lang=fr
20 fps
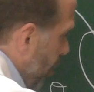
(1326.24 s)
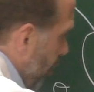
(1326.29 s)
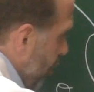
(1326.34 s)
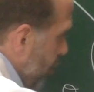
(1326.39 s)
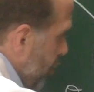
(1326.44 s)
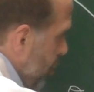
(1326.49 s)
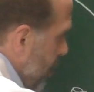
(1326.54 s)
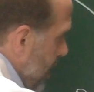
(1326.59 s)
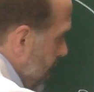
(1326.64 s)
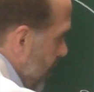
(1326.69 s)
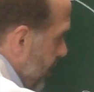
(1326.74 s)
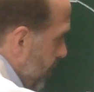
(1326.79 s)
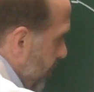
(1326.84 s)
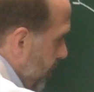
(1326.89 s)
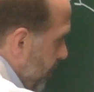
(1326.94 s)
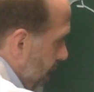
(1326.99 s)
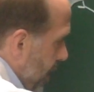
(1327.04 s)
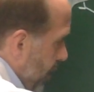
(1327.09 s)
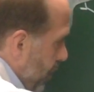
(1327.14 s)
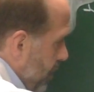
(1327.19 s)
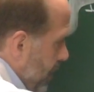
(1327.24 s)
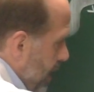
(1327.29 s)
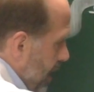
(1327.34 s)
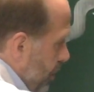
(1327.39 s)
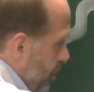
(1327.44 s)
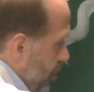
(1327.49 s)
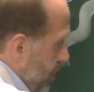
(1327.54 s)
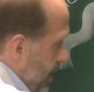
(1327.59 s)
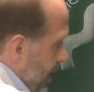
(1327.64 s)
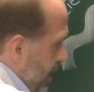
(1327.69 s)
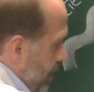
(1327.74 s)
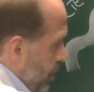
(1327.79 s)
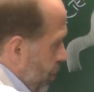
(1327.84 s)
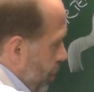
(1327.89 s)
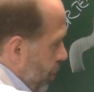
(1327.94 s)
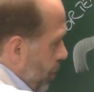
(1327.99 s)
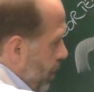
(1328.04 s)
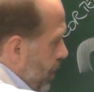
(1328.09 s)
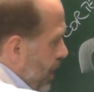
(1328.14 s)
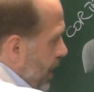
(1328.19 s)
ensuite faire une
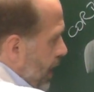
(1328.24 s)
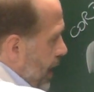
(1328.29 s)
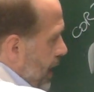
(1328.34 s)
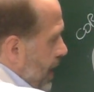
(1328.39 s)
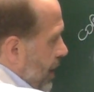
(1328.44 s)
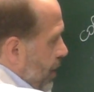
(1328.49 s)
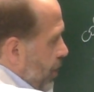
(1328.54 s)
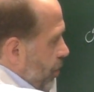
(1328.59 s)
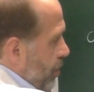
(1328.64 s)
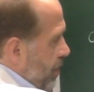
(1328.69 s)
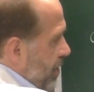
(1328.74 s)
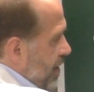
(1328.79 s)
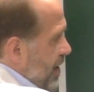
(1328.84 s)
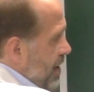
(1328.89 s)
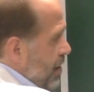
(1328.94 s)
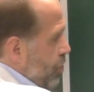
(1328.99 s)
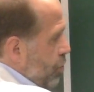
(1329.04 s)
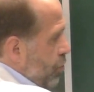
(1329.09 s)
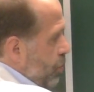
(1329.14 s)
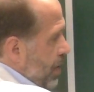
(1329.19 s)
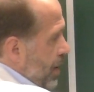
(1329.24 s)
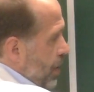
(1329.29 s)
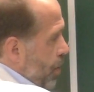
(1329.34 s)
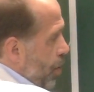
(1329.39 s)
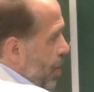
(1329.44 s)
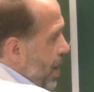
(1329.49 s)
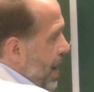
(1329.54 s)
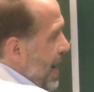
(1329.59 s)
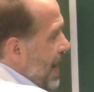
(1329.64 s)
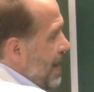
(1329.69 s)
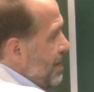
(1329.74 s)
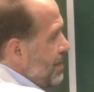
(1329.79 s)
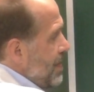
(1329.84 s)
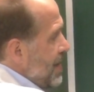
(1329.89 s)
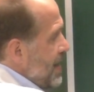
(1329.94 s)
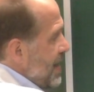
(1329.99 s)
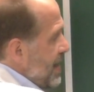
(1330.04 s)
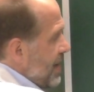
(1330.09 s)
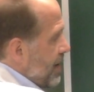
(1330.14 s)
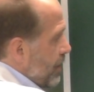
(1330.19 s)
décussation et constituer le
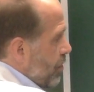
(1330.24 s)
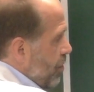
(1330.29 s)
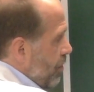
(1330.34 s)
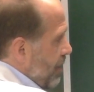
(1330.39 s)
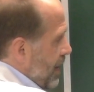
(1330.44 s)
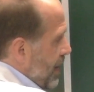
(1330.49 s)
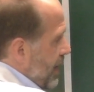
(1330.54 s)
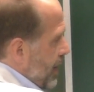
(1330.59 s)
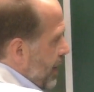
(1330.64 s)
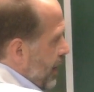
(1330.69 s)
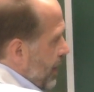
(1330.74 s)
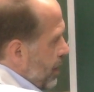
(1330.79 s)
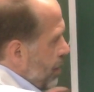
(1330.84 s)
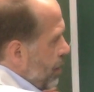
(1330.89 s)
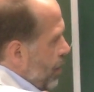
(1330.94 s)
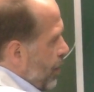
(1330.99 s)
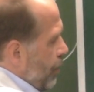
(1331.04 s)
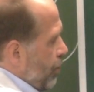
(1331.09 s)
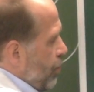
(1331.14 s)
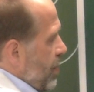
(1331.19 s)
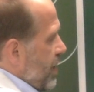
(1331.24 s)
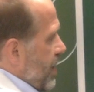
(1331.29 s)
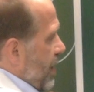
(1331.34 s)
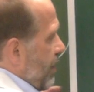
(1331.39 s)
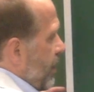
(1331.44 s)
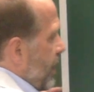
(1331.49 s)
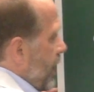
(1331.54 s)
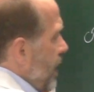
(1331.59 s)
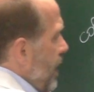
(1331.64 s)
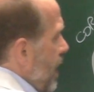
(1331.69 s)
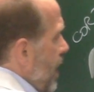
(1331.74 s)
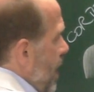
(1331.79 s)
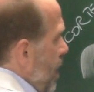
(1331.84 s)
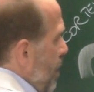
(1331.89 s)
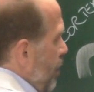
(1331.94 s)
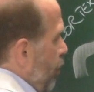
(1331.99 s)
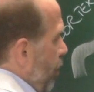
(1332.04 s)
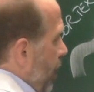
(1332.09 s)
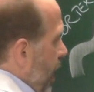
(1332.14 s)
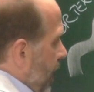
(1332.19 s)
lemnisque médial, vous le savez,
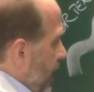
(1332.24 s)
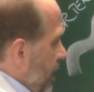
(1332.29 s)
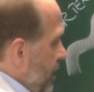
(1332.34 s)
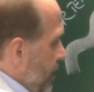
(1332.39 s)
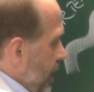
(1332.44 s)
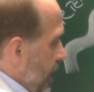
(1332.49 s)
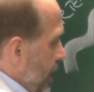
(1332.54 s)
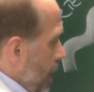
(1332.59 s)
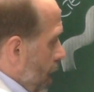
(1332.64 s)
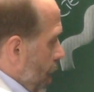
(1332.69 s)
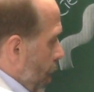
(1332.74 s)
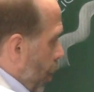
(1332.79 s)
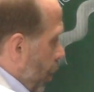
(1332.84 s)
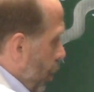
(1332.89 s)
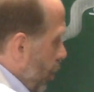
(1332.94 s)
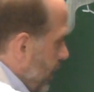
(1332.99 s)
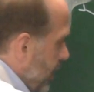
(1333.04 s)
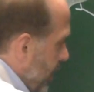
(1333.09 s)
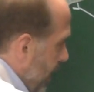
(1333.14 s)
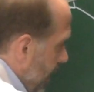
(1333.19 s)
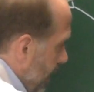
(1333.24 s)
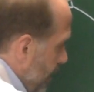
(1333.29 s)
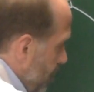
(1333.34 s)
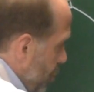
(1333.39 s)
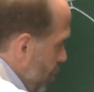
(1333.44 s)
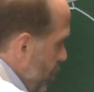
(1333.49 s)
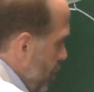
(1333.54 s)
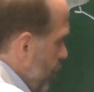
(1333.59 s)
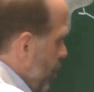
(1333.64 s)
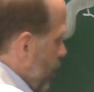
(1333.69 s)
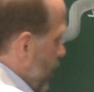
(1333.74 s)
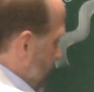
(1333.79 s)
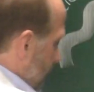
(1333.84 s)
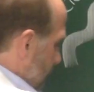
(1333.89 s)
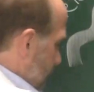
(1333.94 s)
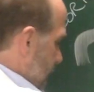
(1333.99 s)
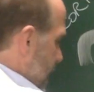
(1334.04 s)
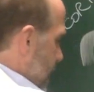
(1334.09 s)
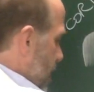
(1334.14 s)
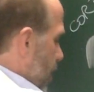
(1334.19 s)
pour arriver au thalamus
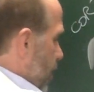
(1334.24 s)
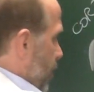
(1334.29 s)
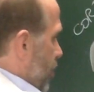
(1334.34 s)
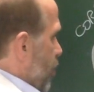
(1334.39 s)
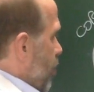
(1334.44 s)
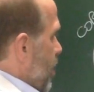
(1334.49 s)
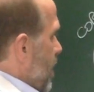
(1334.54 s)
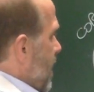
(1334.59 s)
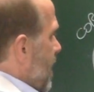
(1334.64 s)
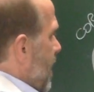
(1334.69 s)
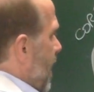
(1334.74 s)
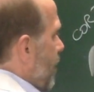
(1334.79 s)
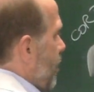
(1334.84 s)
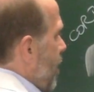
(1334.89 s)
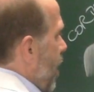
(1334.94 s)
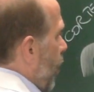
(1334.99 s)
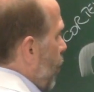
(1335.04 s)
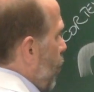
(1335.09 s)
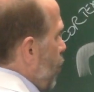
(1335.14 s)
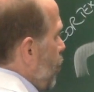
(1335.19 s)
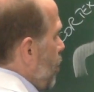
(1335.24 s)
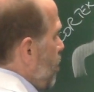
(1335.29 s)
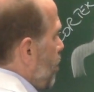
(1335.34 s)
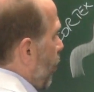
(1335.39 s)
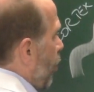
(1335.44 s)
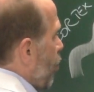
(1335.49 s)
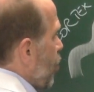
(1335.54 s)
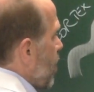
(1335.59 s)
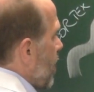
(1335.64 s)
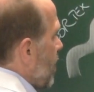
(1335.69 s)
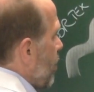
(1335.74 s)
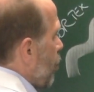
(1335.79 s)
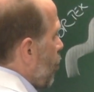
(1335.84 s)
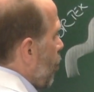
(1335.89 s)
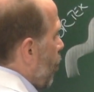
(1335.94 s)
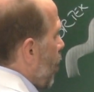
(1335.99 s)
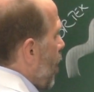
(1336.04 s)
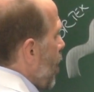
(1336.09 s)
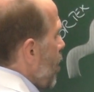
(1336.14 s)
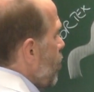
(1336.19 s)
et ensuite avoir une
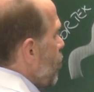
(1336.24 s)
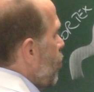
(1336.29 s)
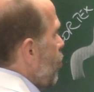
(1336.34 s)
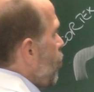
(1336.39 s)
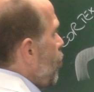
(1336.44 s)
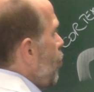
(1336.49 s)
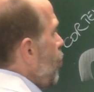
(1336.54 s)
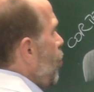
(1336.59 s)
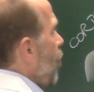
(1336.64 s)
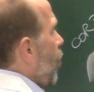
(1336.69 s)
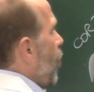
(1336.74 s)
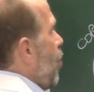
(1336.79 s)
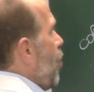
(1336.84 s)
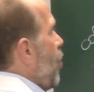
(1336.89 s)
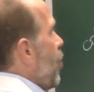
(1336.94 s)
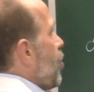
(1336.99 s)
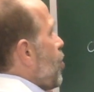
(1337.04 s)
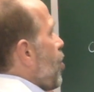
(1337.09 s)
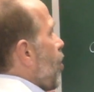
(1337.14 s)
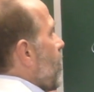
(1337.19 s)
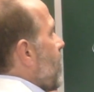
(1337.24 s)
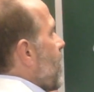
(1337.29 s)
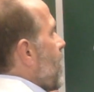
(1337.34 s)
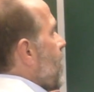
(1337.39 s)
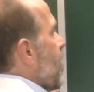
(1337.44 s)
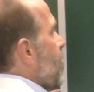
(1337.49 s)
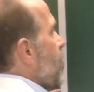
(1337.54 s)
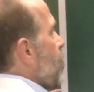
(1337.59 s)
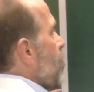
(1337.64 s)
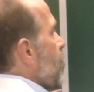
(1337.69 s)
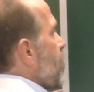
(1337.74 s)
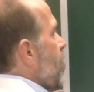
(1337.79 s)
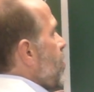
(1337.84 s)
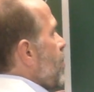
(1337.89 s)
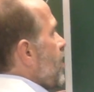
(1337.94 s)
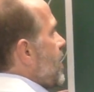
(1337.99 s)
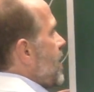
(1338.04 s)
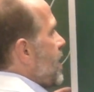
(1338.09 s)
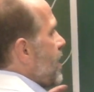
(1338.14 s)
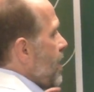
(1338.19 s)
projection sur le cortex
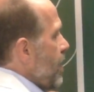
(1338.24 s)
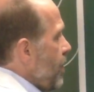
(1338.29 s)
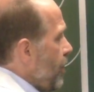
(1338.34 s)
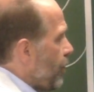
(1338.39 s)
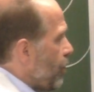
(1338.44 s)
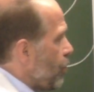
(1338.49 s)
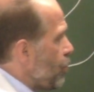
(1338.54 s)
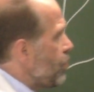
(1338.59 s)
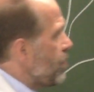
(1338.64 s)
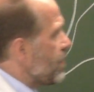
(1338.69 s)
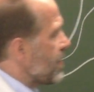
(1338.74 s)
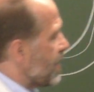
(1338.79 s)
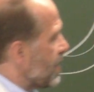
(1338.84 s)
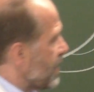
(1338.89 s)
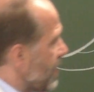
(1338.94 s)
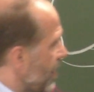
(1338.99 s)
sensitif où cette